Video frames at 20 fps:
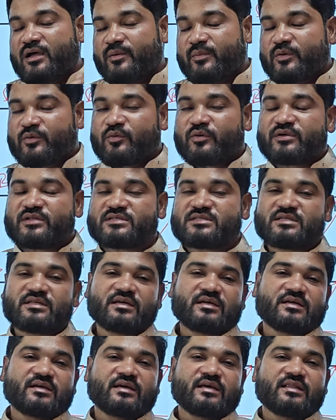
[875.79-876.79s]
আমরা কোল্ড
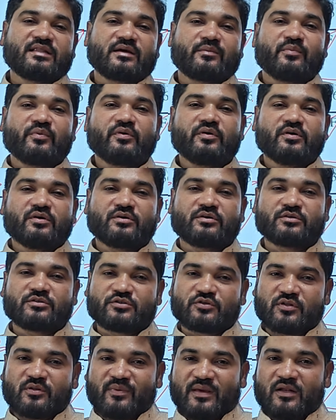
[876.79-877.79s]
টেস্টিংয়ে গিয়ে দেখব
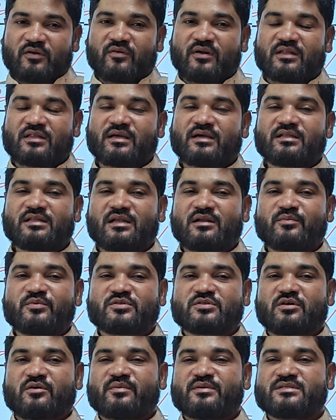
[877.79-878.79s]
যদি ভ্যালু না থাকে তাহলে
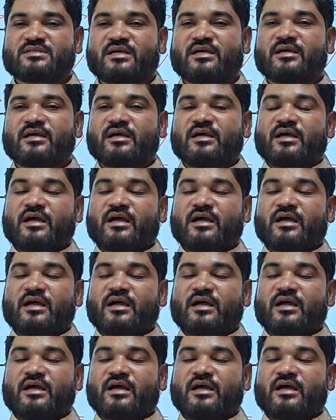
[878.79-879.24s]
বুঝতে হবে যে